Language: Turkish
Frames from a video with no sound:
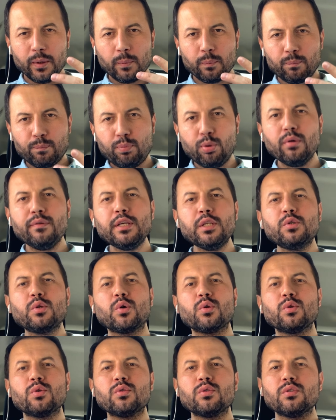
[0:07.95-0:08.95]
Bu
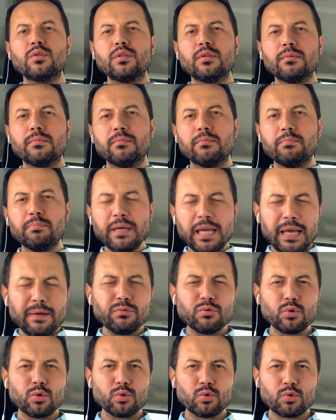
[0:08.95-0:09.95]
videonun
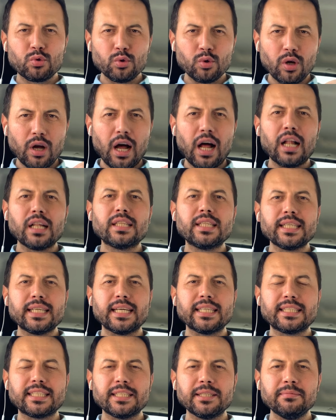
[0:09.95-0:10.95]
mevzusu 6
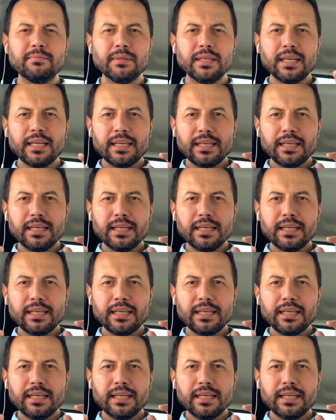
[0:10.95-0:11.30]
Kasım